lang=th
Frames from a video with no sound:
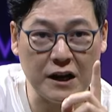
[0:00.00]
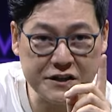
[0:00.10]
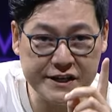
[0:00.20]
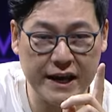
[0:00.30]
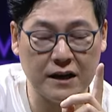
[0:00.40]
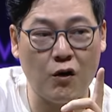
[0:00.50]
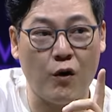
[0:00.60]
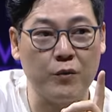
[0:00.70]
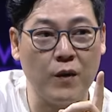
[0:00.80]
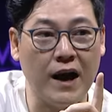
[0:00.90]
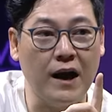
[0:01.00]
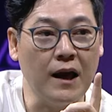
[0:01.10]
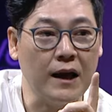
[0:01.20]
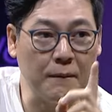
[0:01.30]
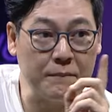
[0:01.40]
ก็เช็คก่อนว่า
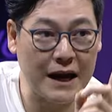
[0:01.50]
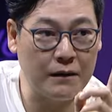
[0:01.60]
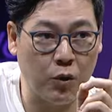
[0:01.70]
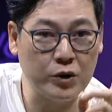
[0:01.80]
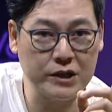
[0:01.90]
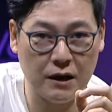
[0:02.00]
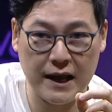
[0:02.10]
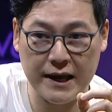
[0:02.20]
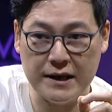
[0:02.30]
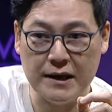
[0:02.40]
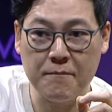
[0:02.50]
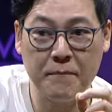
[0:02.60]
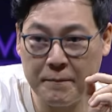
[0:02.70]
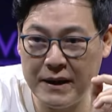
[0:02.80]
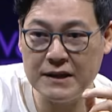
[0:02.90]
กำลังพลเท่าไหร่ มัน
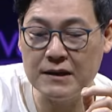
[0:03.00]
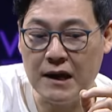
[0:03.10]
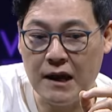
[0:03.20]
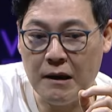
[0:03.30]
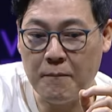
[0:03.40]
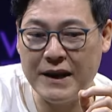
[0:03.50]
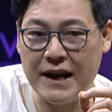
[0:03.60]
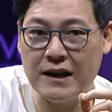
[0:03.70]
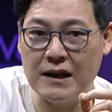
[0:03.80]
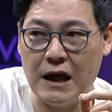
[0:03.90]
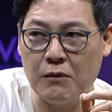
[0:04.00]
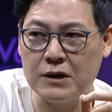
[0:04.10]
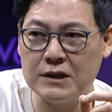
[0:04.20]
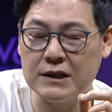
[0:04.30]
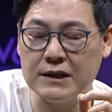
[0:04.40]
ไม่ ไม่นั้นเราก็
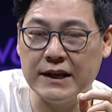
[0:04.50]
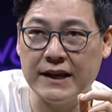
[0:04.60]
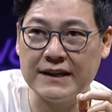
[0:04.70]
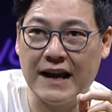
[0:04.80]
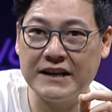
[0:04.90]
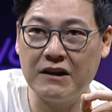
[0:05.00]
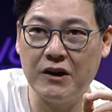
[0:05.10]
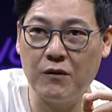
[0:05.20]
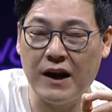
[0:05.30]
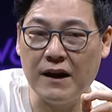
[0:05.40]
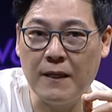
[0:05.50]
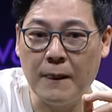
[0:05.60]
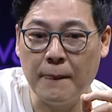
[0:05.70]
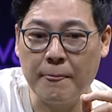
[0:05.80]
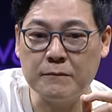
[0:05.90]
จะเกิดเหตุการณ์ที่เรียกว่า
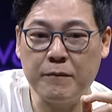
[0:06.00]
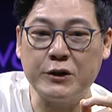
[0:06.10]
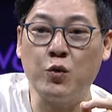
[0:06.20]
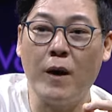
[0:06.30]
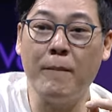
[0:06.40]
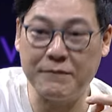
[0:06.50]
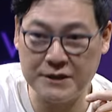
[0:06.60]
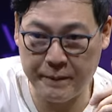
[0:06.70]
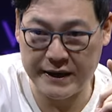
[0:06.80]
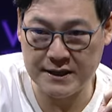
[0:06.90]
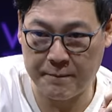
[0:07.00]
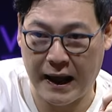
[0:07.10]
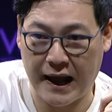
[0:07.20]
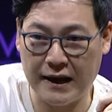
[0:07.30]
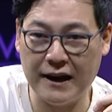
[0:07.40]
ไปช่วยแบบสเปะสปะ
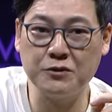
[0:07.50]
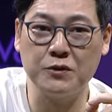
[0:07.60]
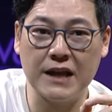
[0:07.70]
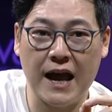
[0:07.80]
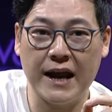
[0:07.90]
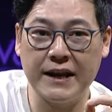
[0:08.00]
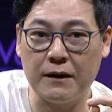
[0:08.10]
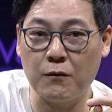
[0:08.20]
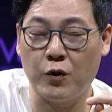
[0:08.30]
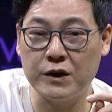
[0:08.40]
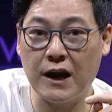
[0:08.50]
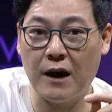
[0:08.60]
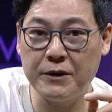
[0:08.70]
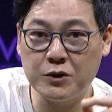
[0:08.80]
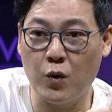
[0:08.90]
แล้วสุดท้ายเนี่ยคนเข้า
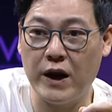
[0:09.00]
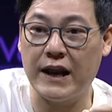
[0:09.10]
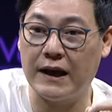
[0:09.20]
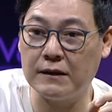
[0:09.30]
ไปช่วยเนี่ย